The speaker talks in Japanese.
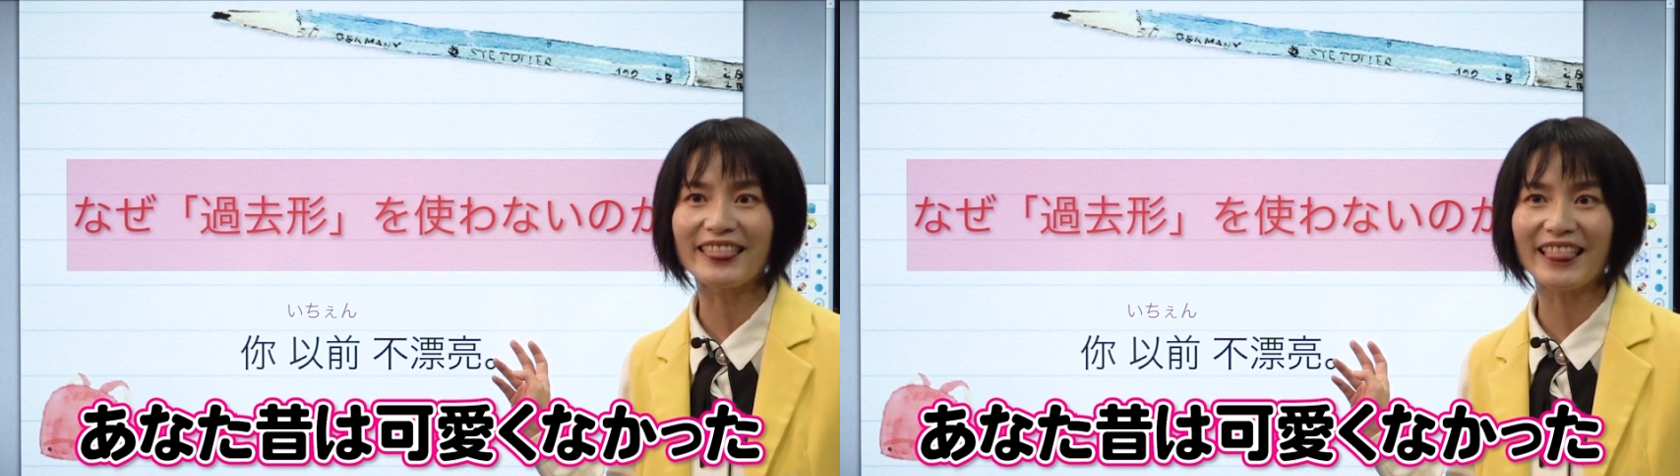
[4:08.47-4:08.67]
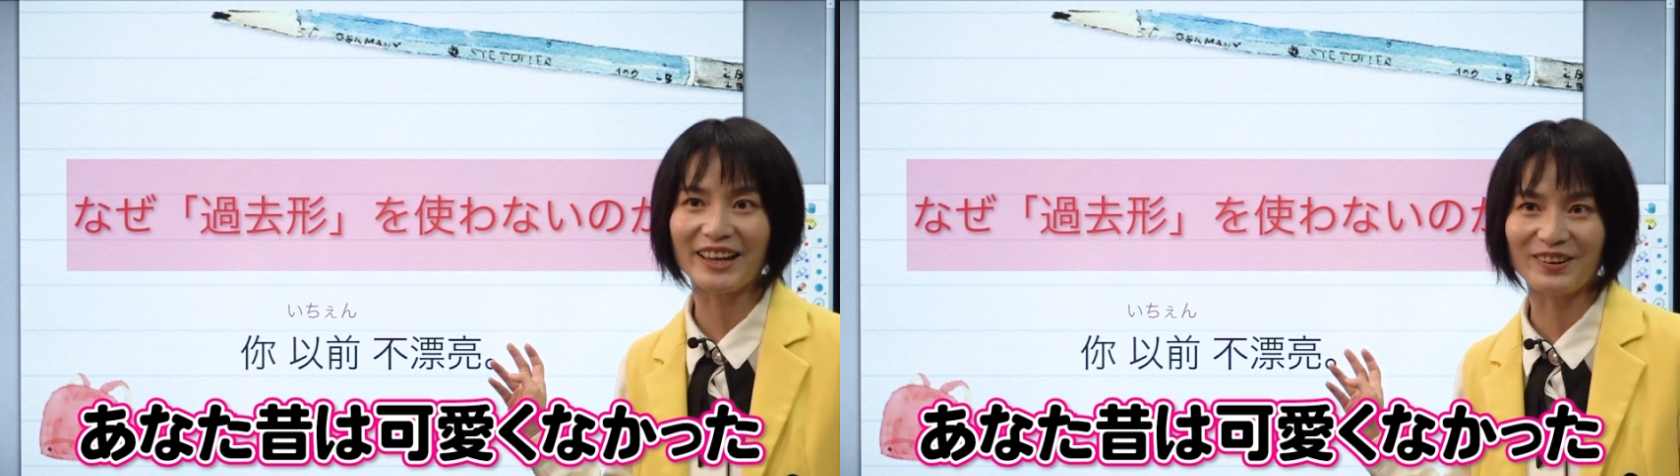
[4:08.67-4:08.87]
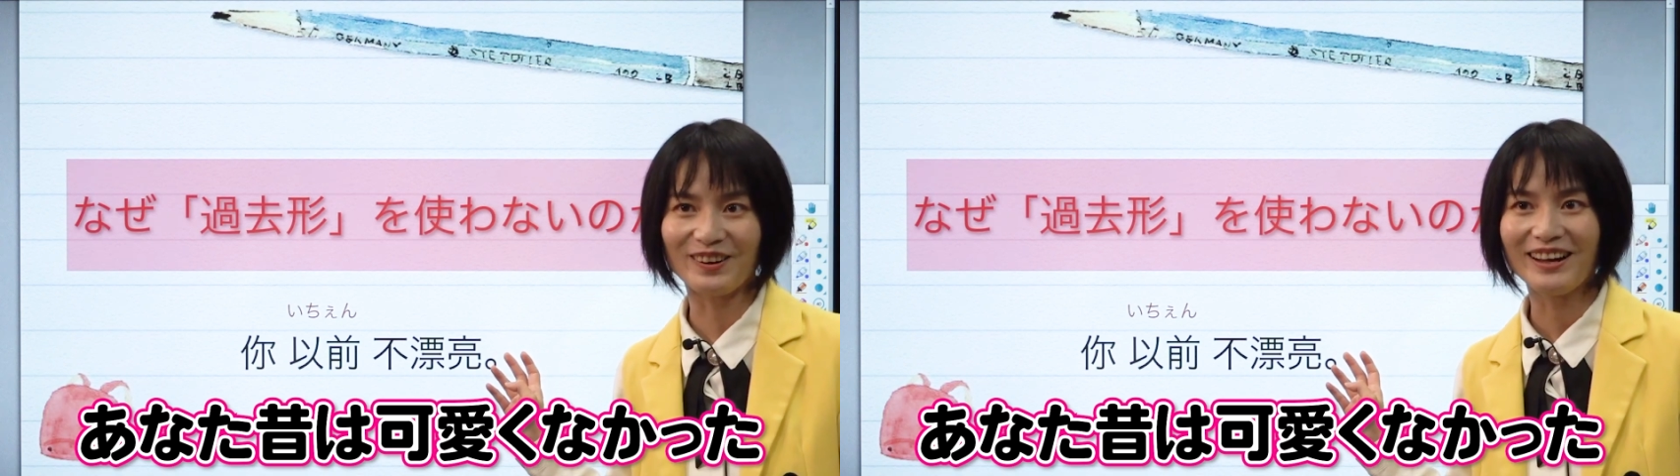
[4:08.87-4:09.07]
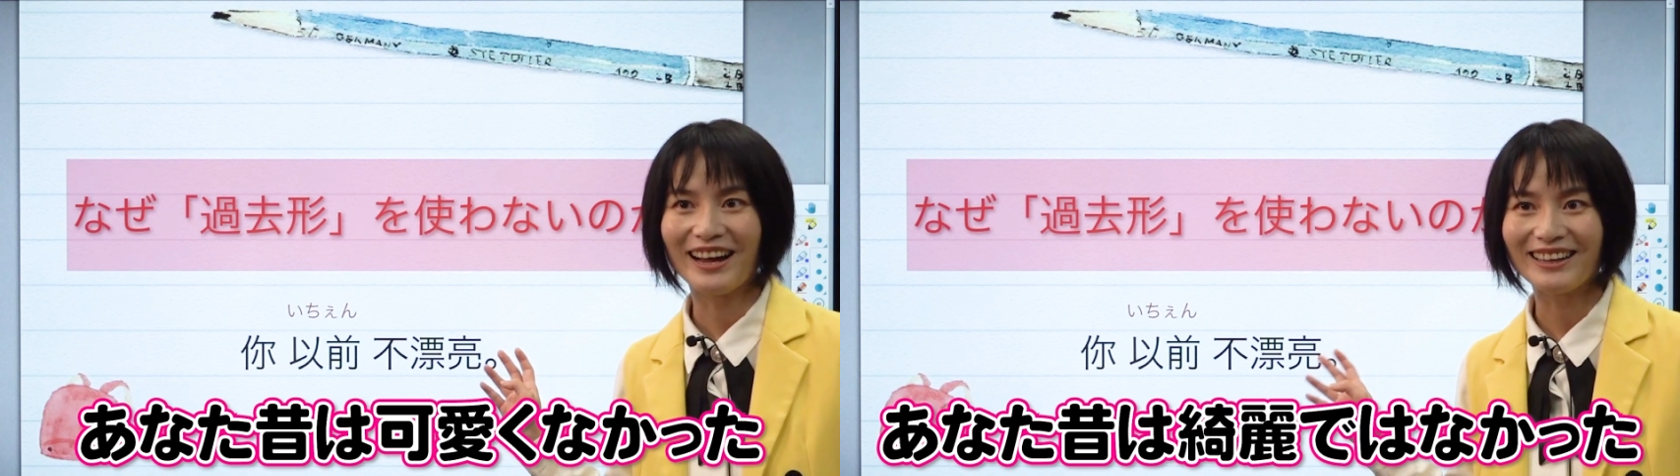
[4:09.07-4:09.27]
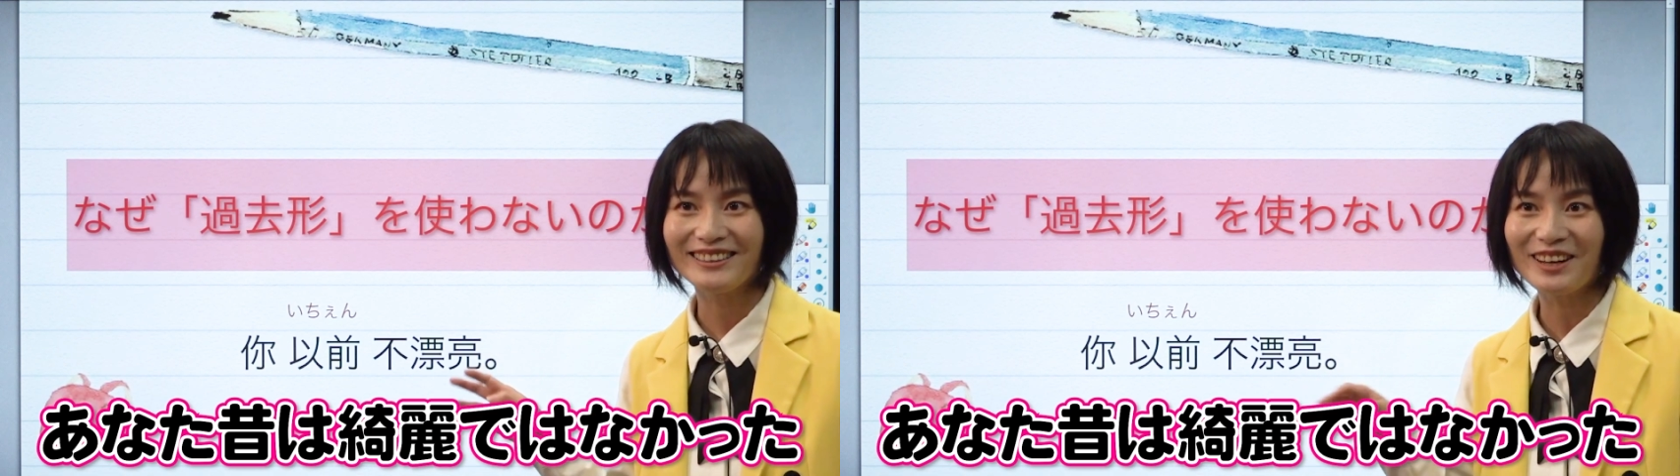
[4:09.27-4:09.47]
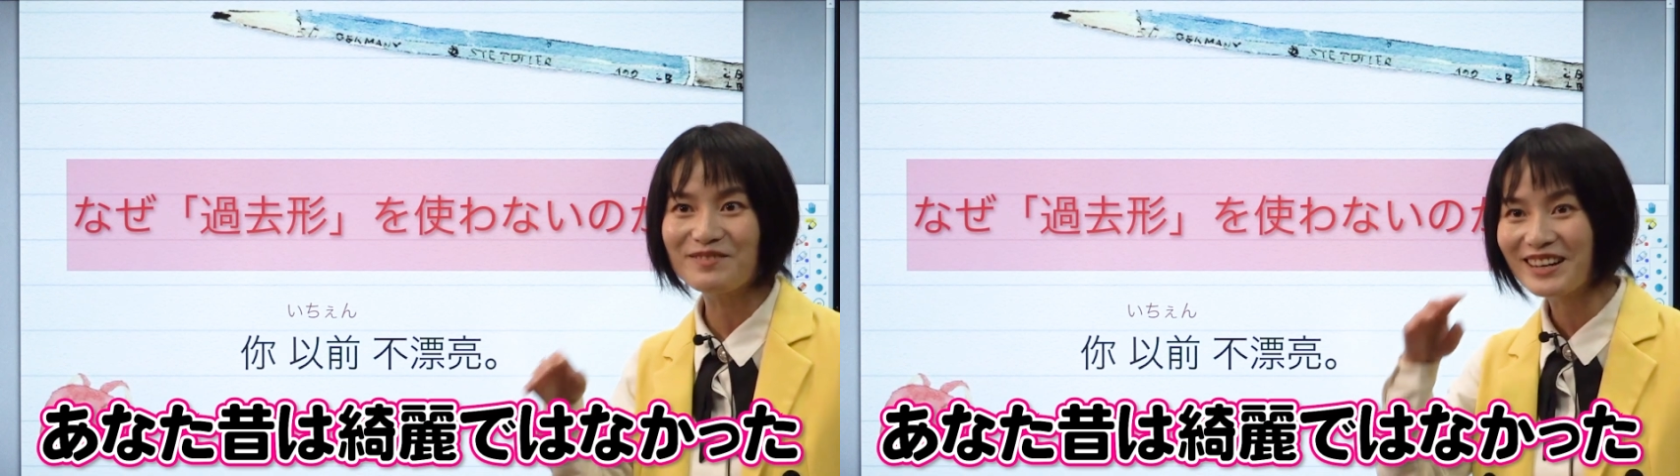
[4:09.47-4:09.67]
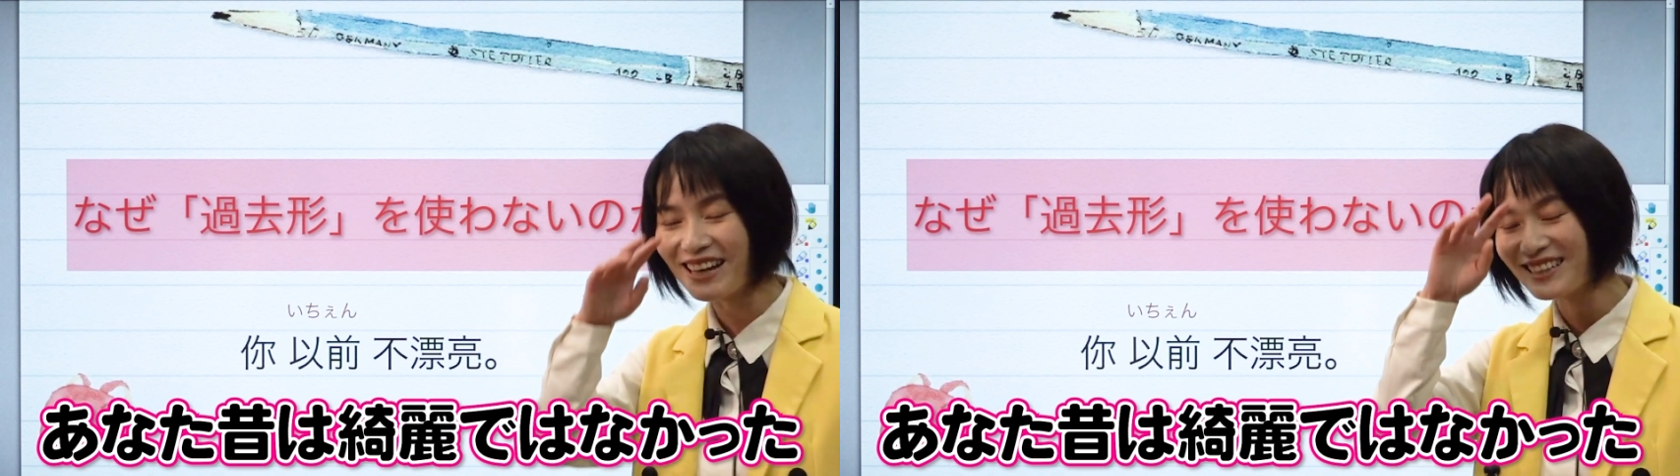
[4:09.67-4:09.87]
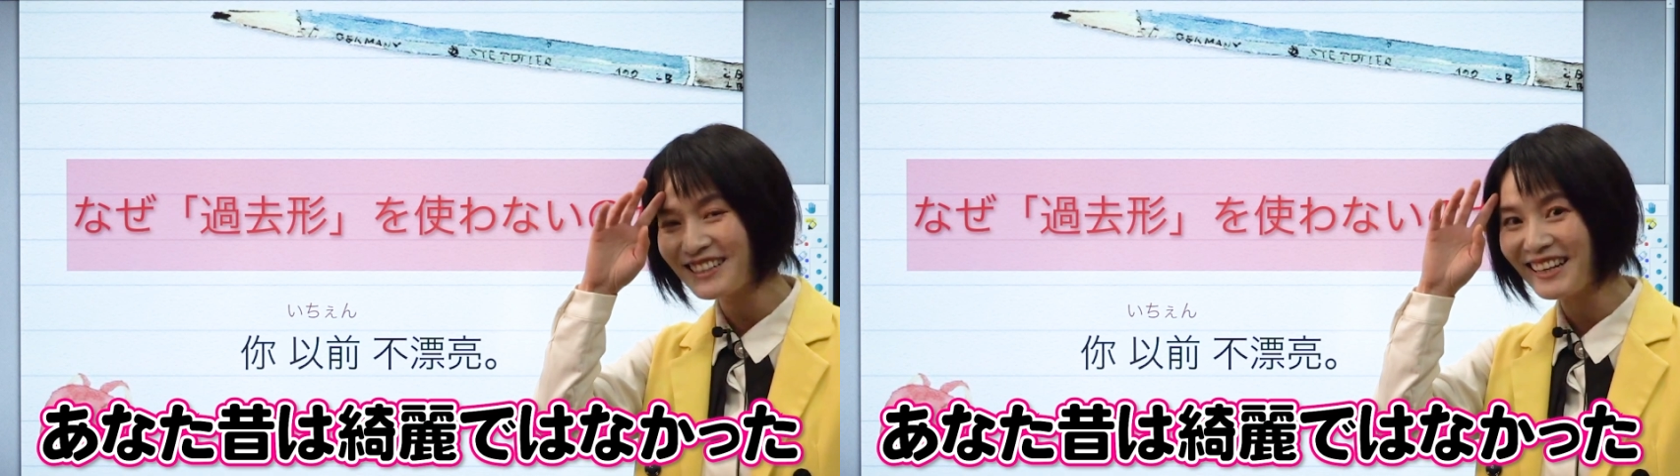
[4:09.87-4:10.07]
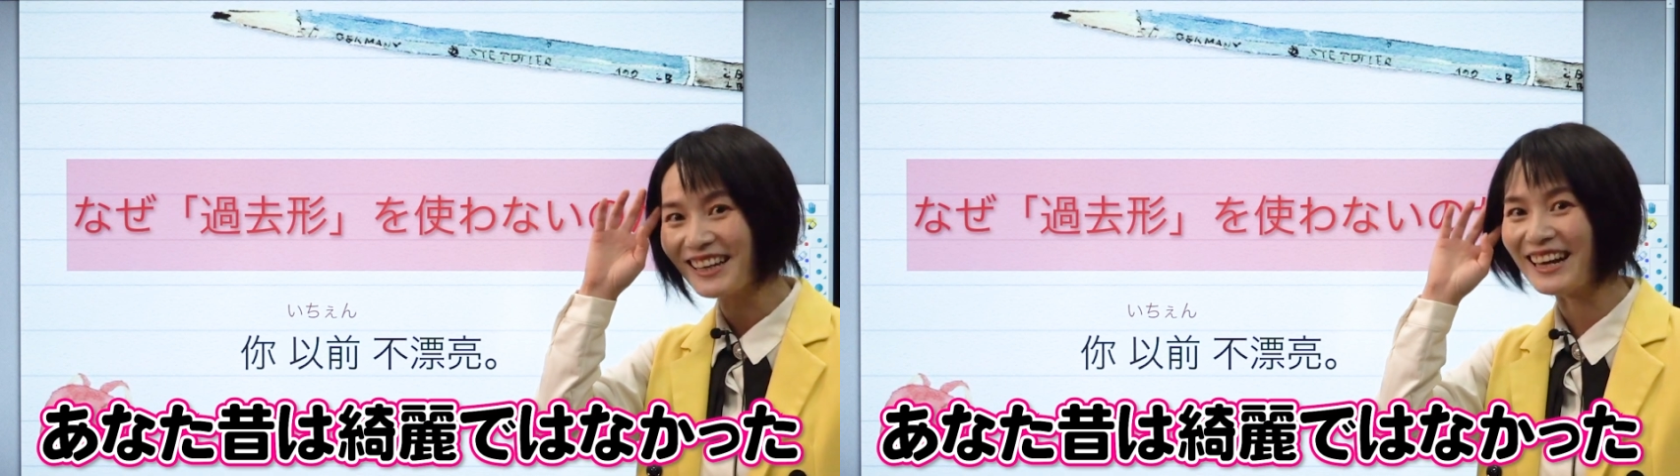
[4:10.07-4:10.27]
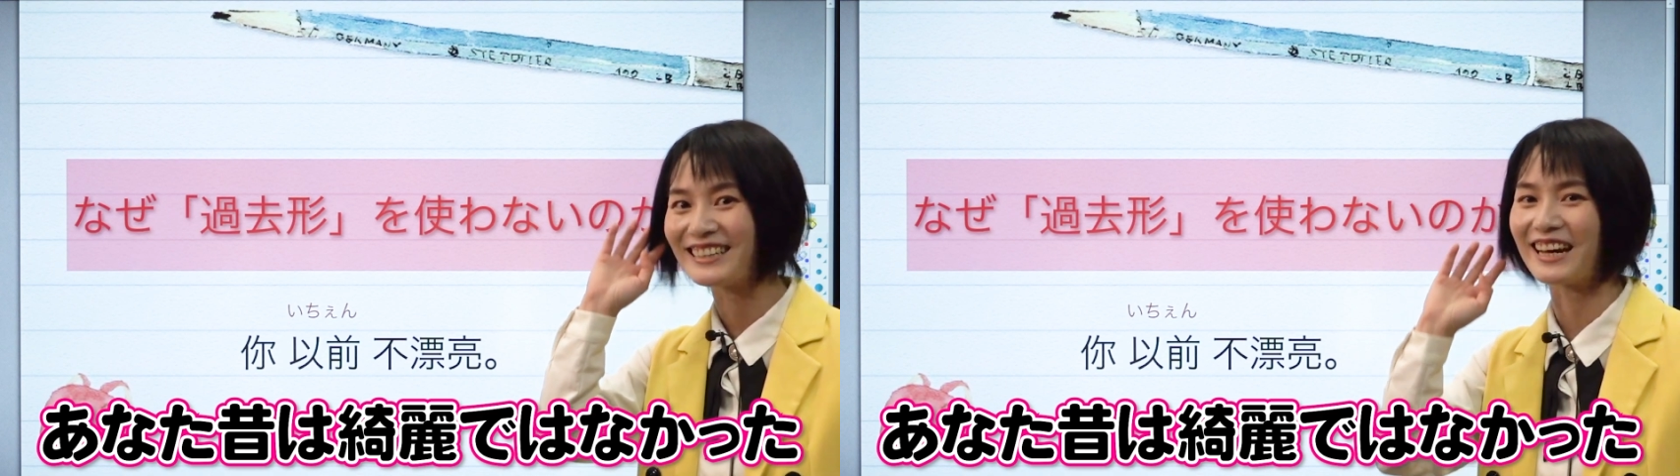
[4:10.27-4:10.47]
たよ。あんた昔は綺
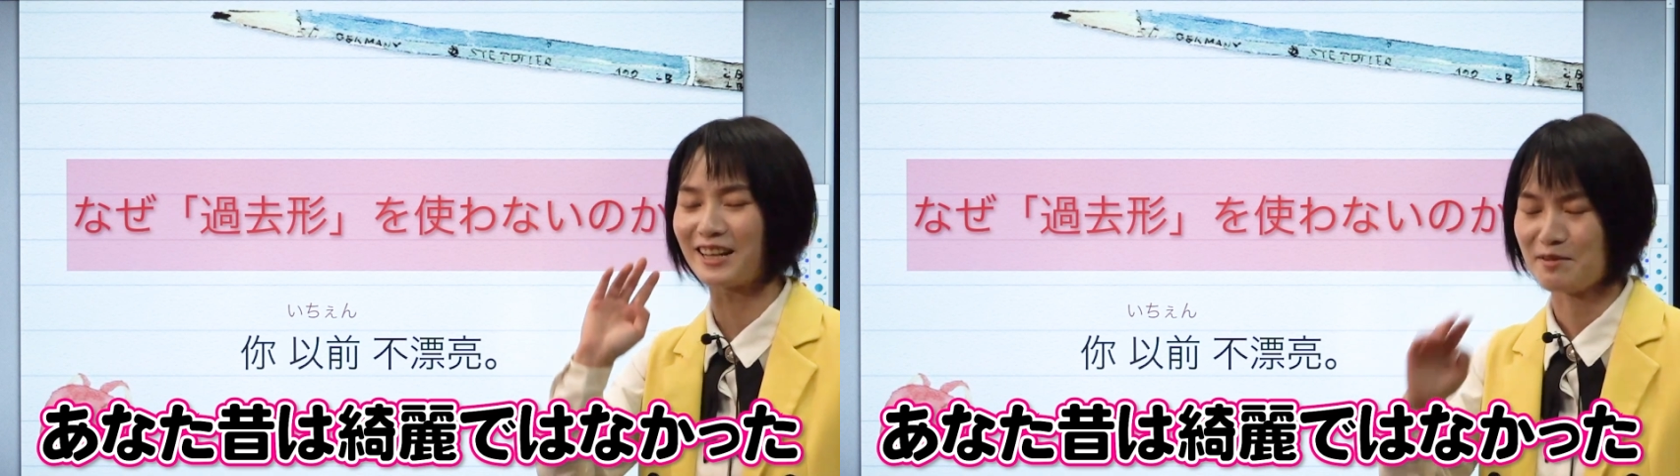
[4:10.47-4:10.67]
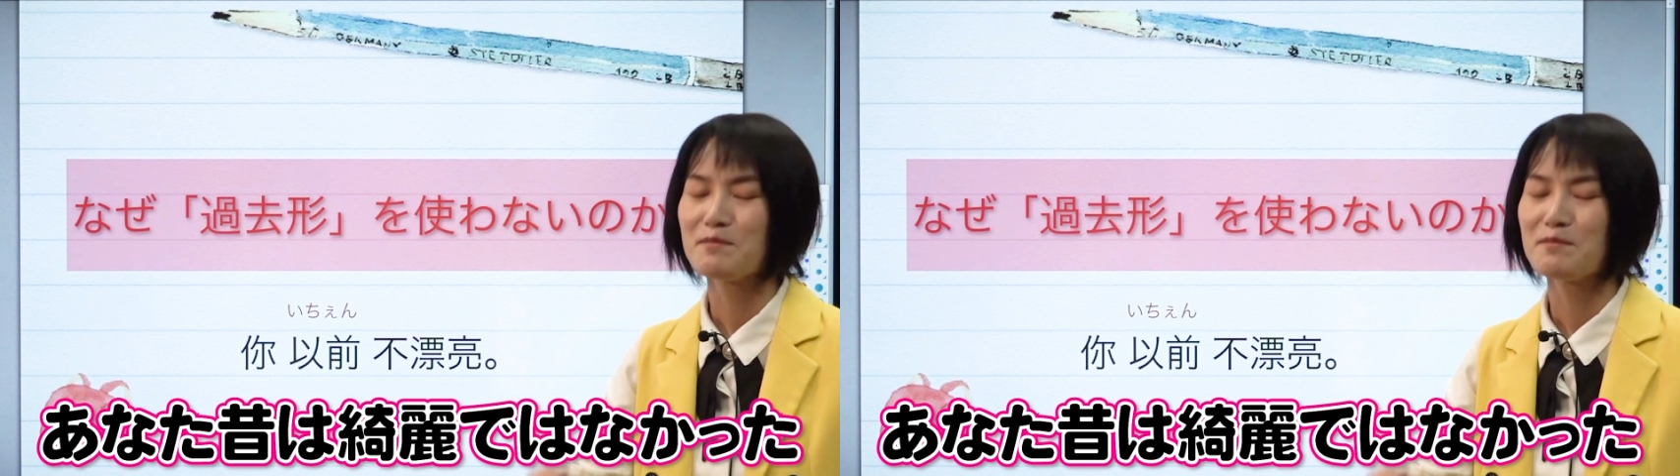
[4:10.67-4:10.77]
麗じゃなかった。